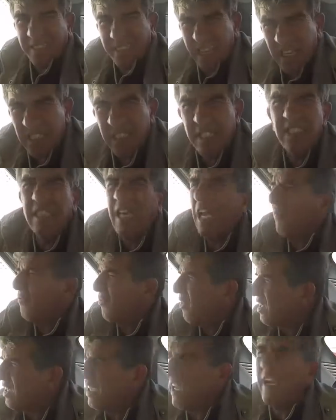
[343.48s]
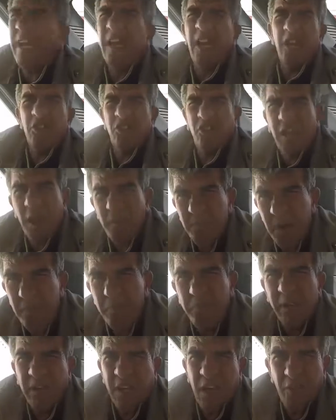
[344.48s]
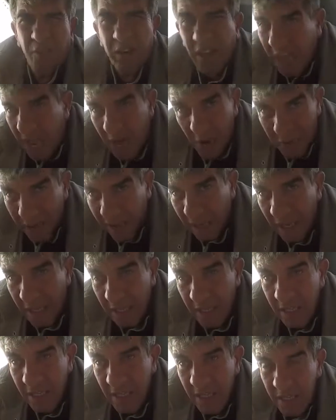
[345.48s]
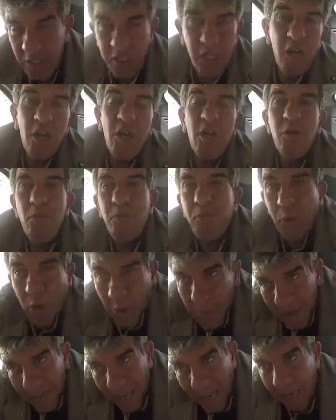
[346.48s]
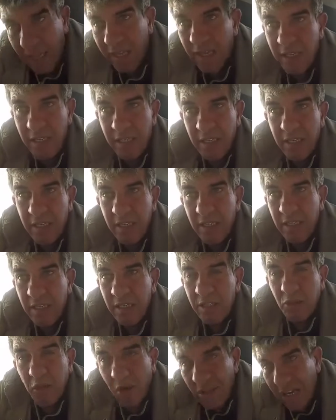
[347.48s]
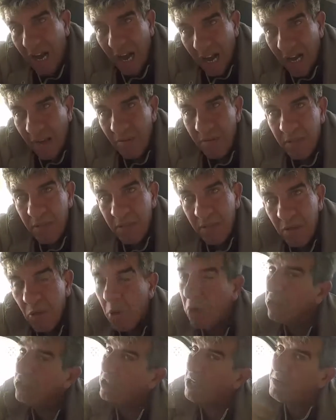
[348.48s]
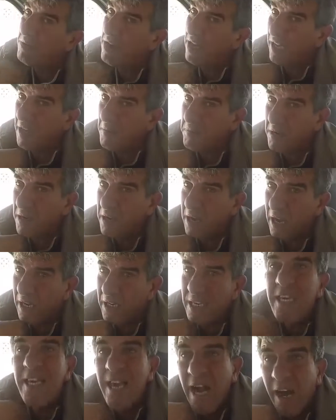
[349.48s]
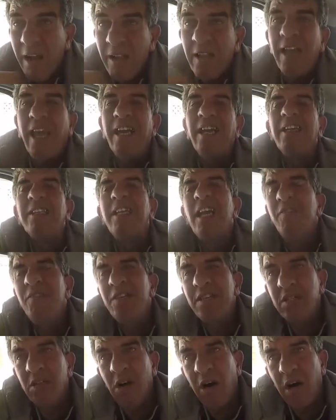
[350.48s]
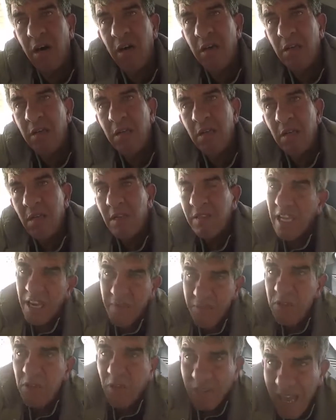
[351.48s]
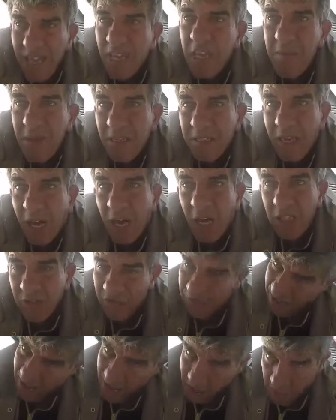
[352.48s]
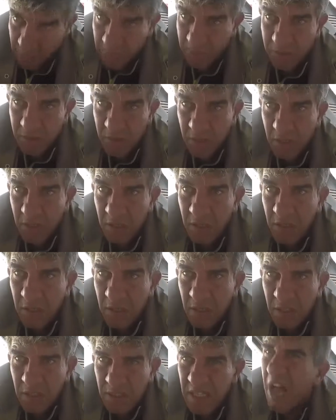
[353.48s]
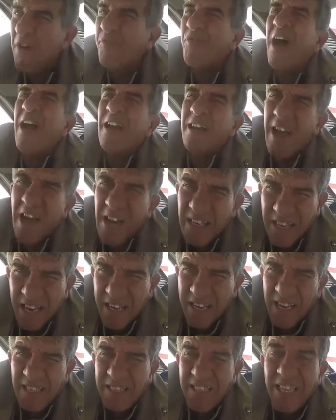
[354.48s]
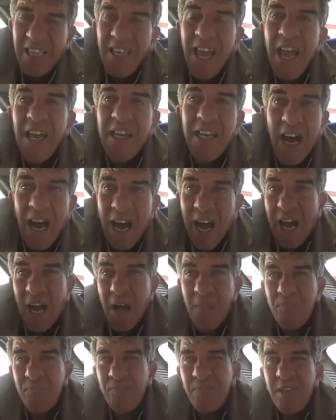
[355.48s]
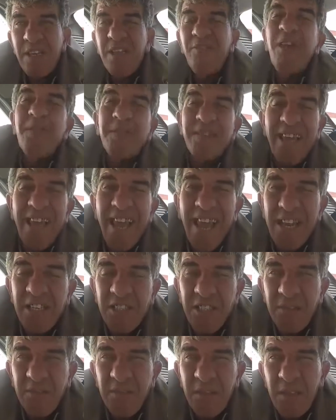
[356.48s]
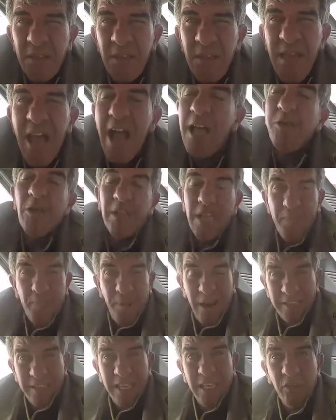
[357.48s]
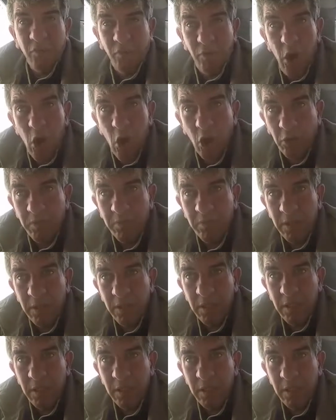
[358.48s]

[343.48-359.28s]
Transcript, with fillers: الطاقسيات في الكيرة الشعب البرة في القهوي تي لو برومي دركا أه؟ اقسم لك بالله ليا كاين التلفزيون التلفزيون كاين كيما انت شفناهم اه واش معناتها هكذا لا لا واش معناتها هكذا فهمتنيش كان واش هذوك لي بارتي هذوك في الحكم